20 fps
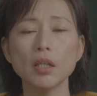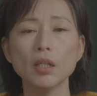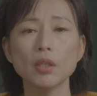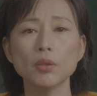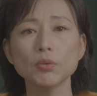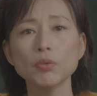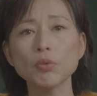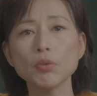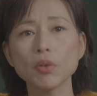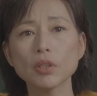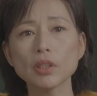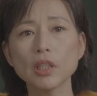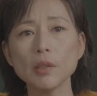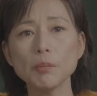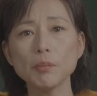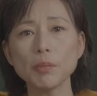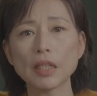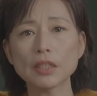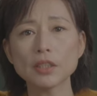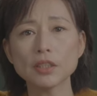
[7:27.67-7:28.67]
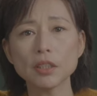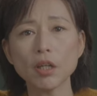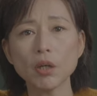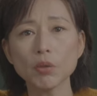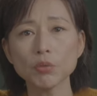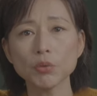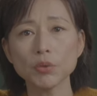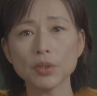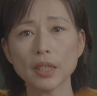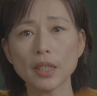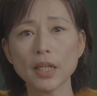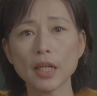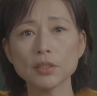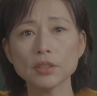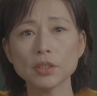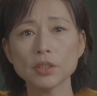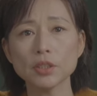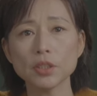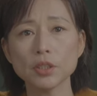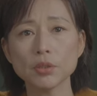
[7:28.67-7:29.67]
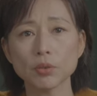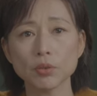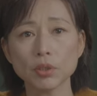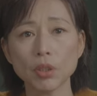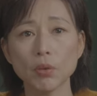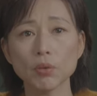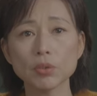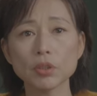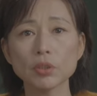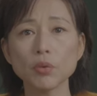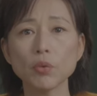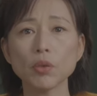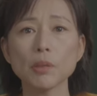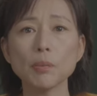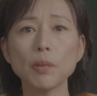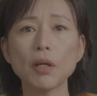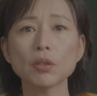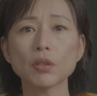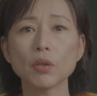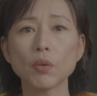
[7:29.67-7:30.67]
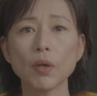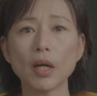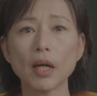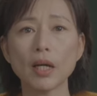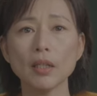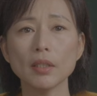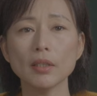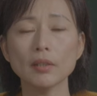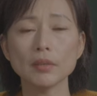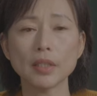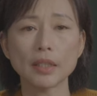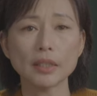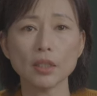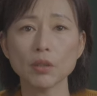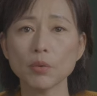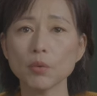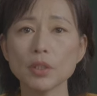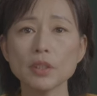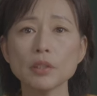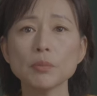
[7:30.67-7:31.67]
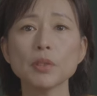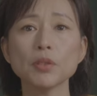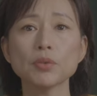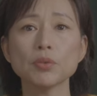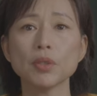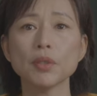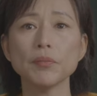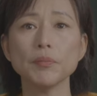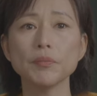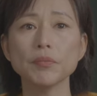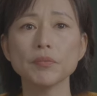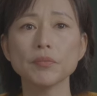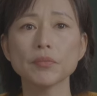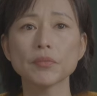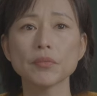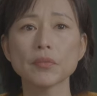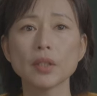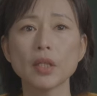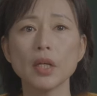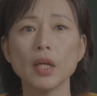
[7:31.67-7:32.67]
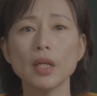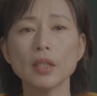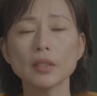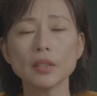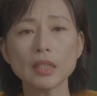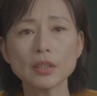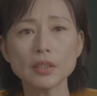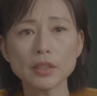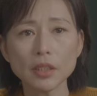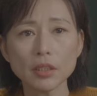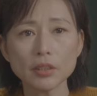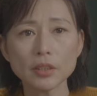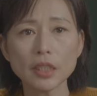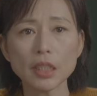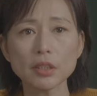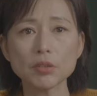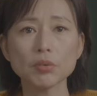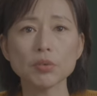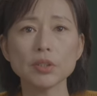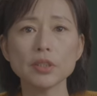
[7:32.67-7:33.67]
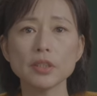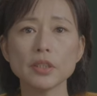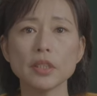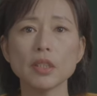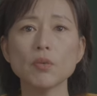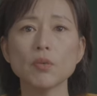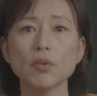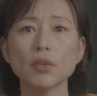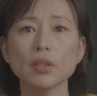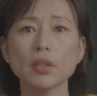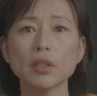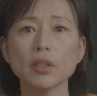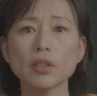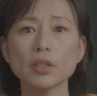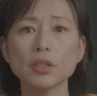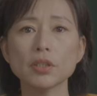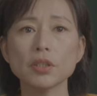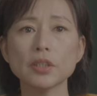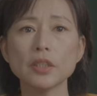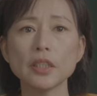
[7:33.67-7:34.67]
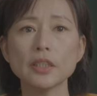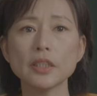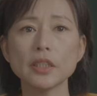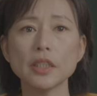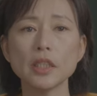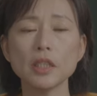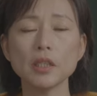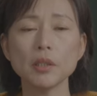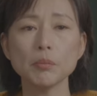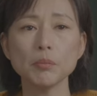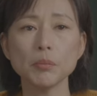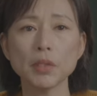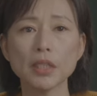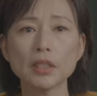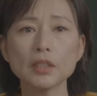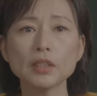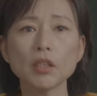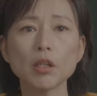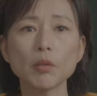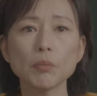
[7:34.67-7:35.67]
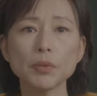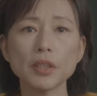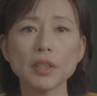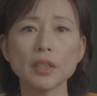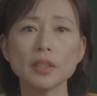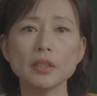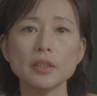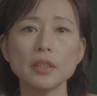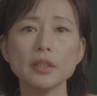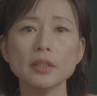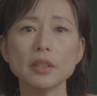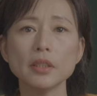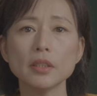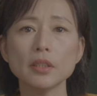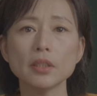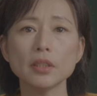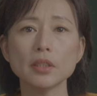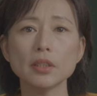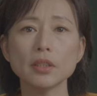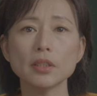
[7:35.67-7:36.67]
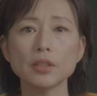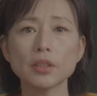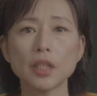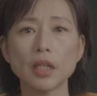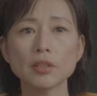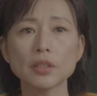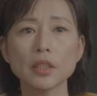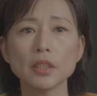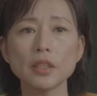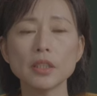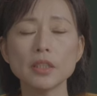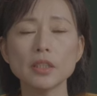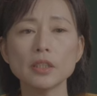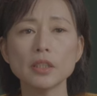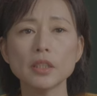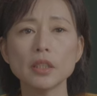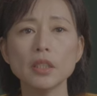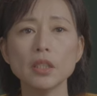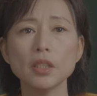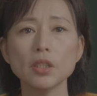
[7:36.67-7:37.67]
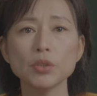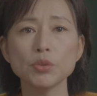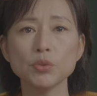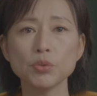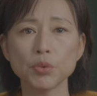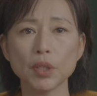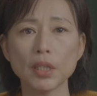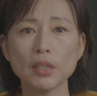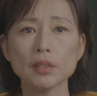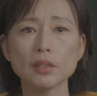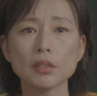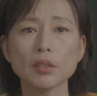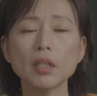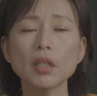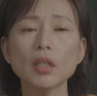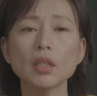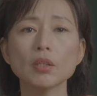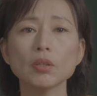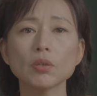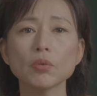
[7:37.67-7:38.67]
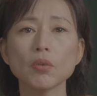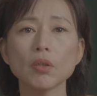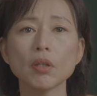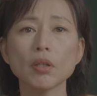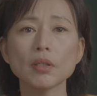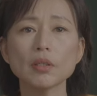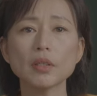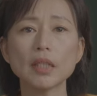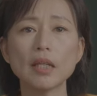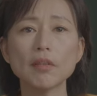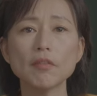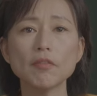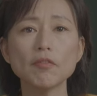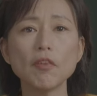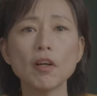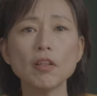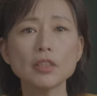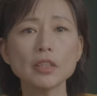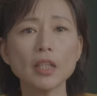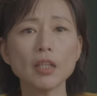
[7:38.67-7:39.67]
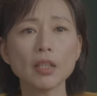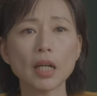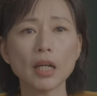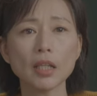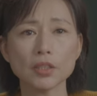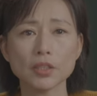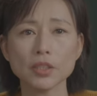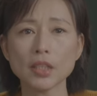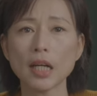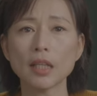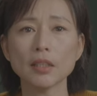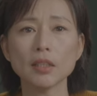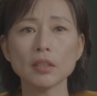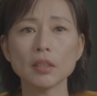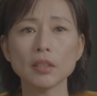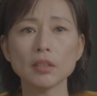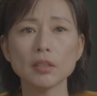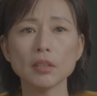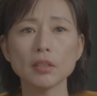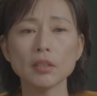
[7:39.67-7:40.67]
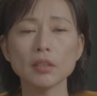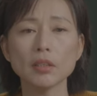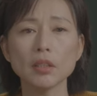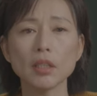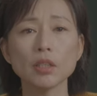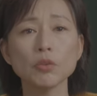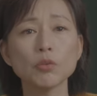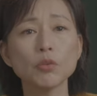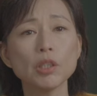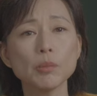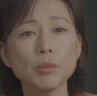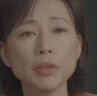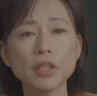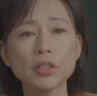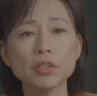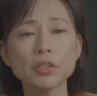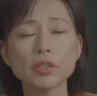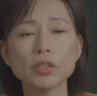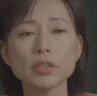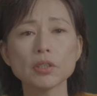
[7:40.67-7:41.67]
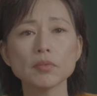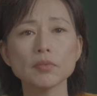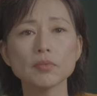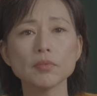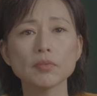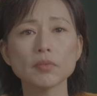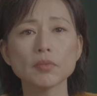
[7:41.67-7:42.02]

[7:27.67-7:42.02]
如果呢把教育也看成是一种投资回报的话，大家都会这么选。但这样下去的结果呢，是这些名校毕业的精英长成了一些选择很多但方向感很差的人，很容易迷失。